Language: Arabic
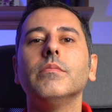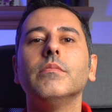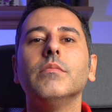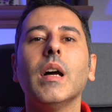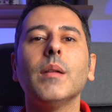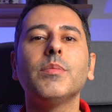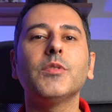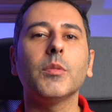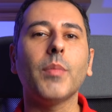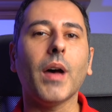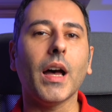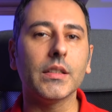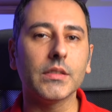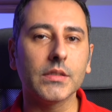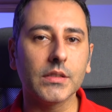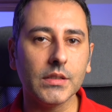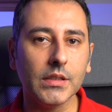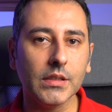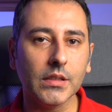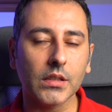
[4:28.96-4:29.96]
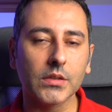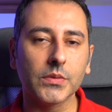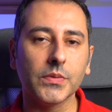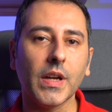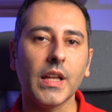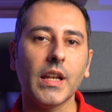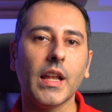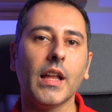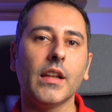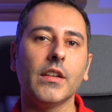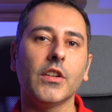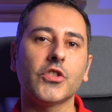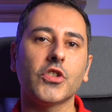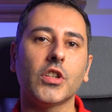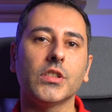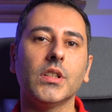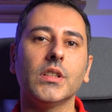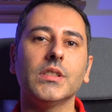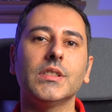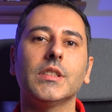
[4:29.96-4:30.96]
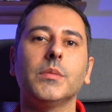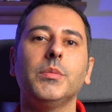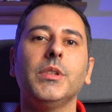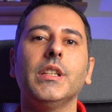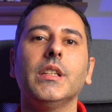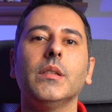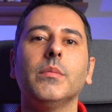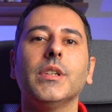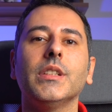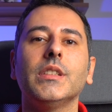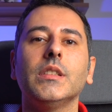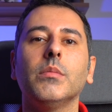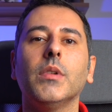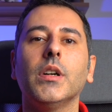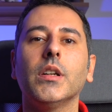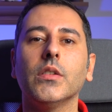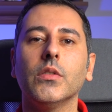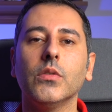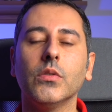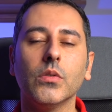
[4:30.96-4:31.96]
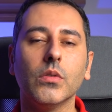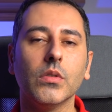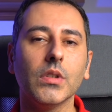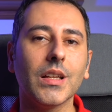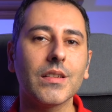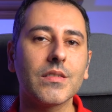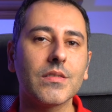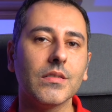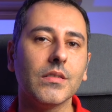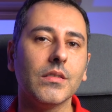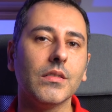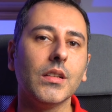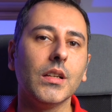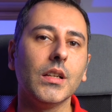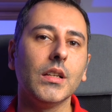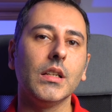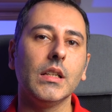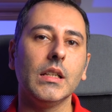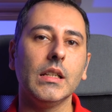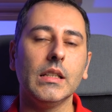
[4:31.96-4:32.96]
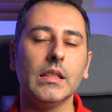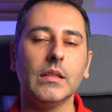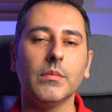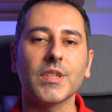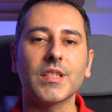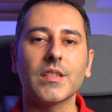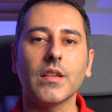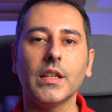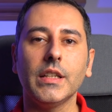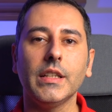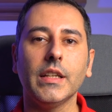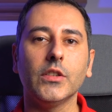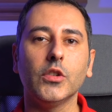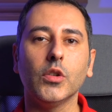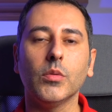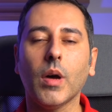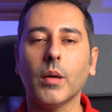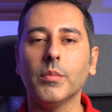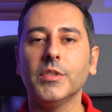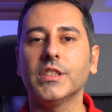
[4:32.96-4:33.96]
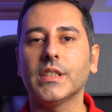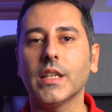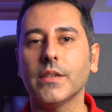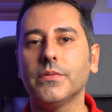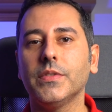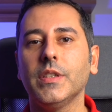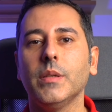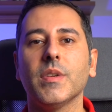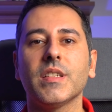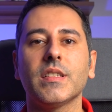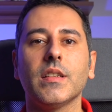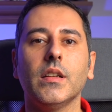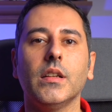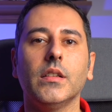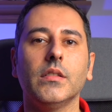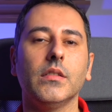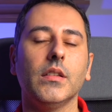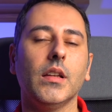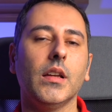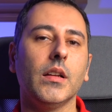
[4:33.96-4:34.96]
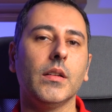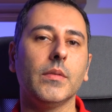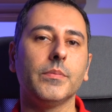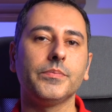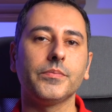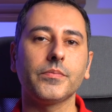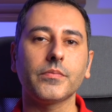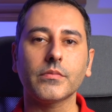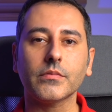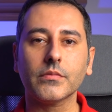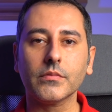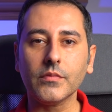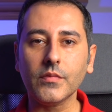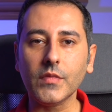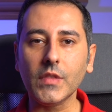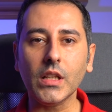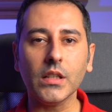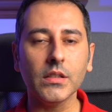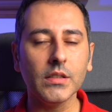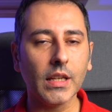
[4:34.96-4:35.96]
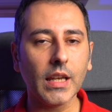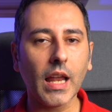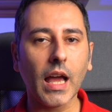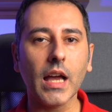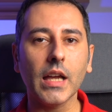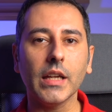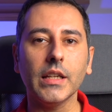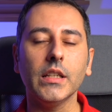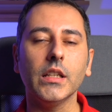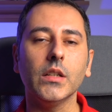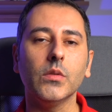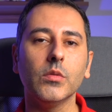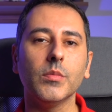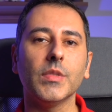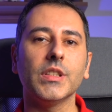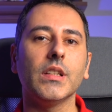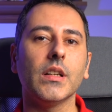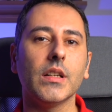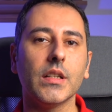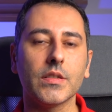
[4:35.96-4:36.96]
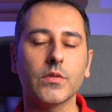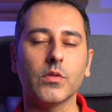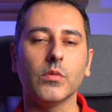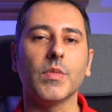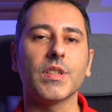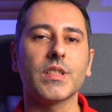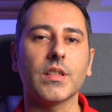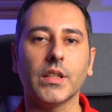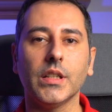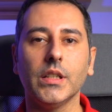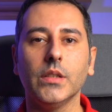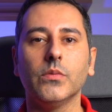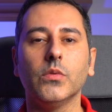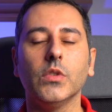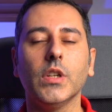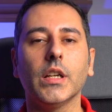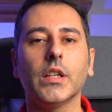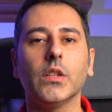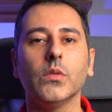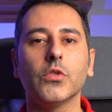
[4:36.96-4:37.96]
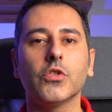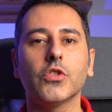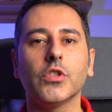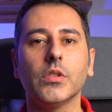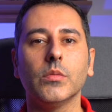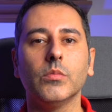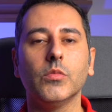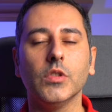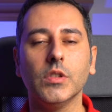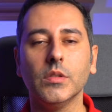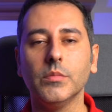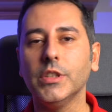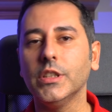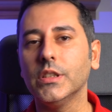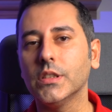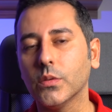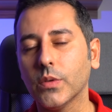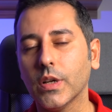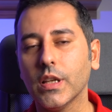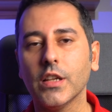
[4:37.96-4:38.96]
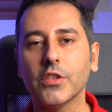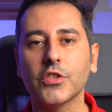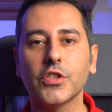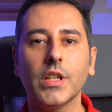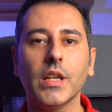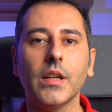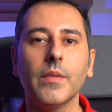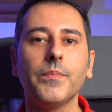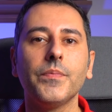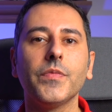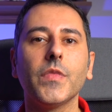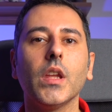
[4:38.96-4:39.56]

ما بتبعت كتير اطفال على نشاطات كبيره باعتبار انه الاصل المصاري يا دوب عم بتكفي مثلا للعائله والمدارس والمصاريف والاكل والشرب والميته وهالاشياء